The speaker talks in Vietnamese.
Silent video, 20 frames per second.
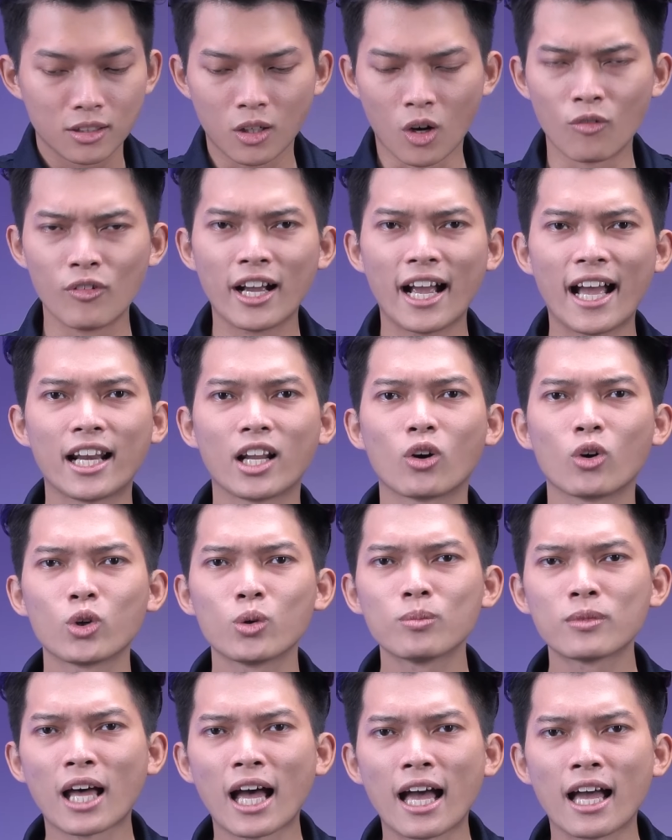con Vega này của
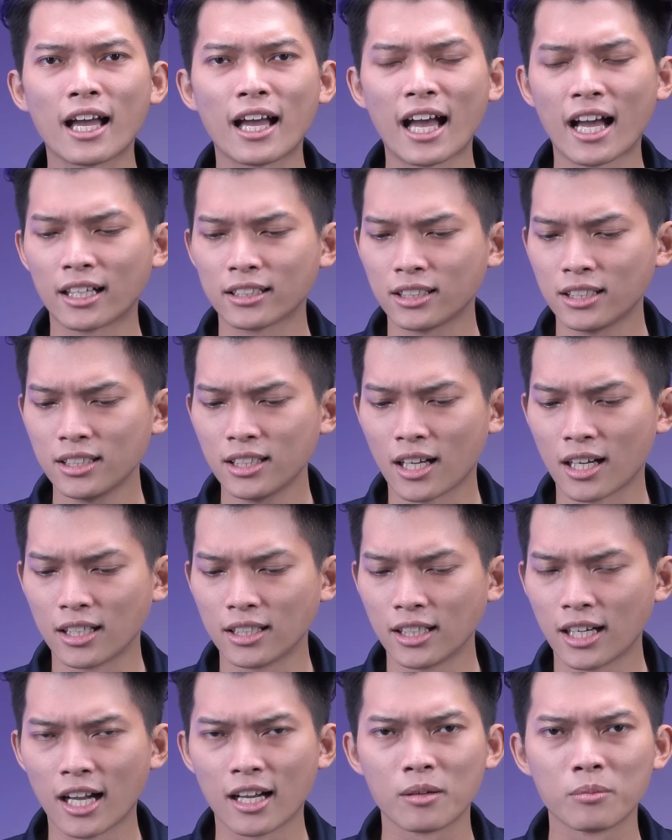chúng ta ăn tới
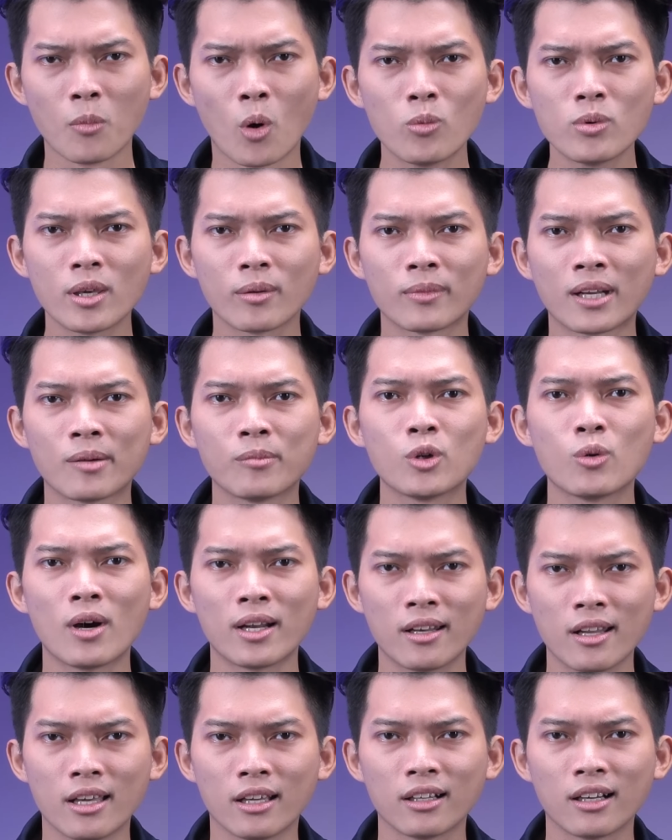tận 450W
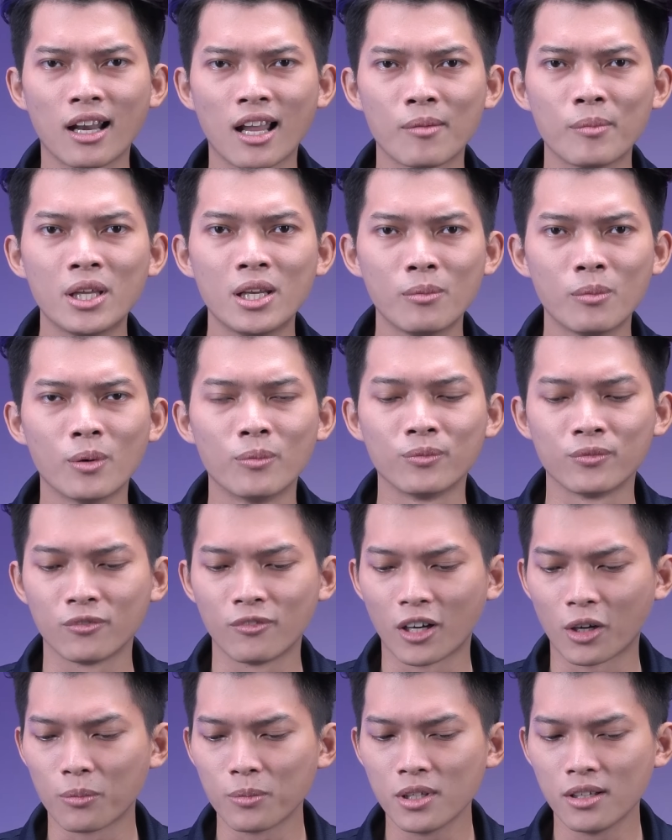à, điện là minimum
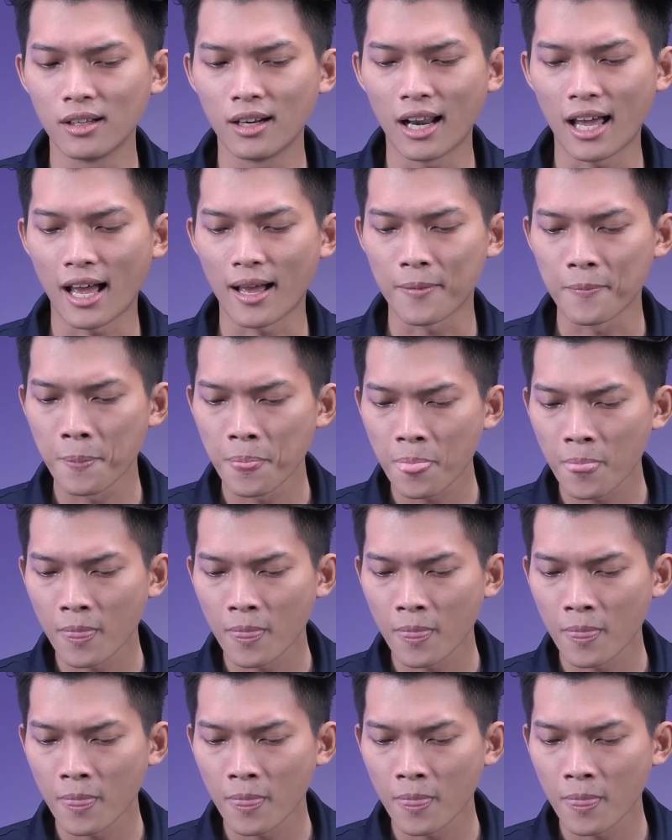và cũng như là